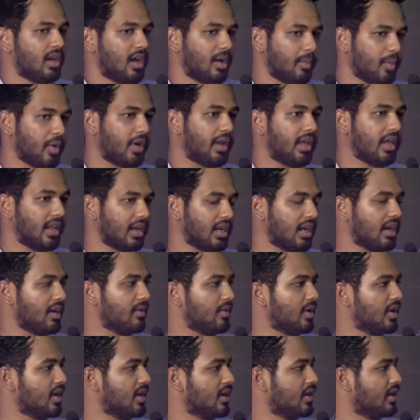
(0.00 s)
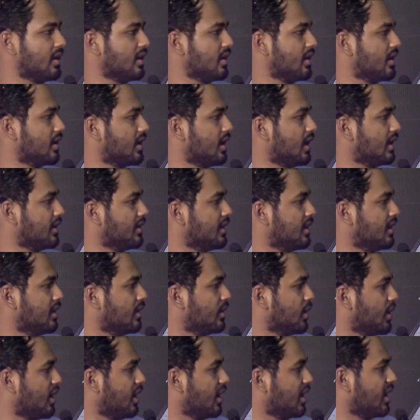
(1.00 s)
அப்புறம் ஏற்கனவே காதல்
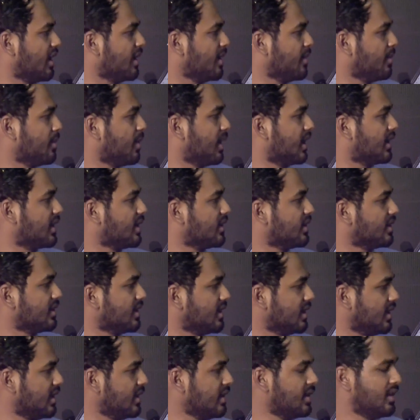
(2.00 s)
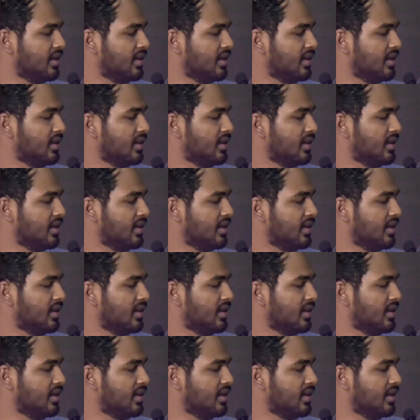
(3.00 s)
ஒரு ஆகாயம் பாட்டை வந்து